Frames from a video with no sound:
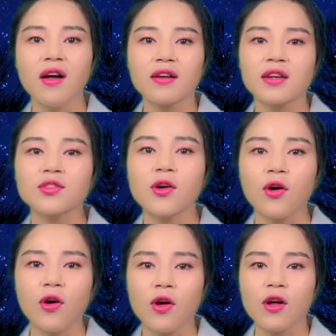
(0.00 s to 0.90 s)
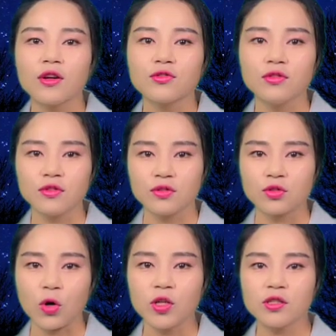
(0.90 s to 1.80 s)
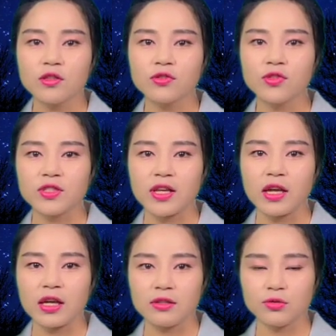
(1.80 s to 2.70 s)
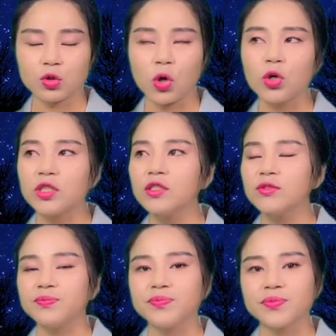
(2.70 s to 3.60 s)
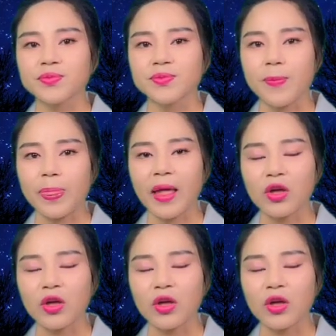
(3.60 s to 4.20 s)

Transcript: 그래서 어, 저희들도 이제 저희는 음,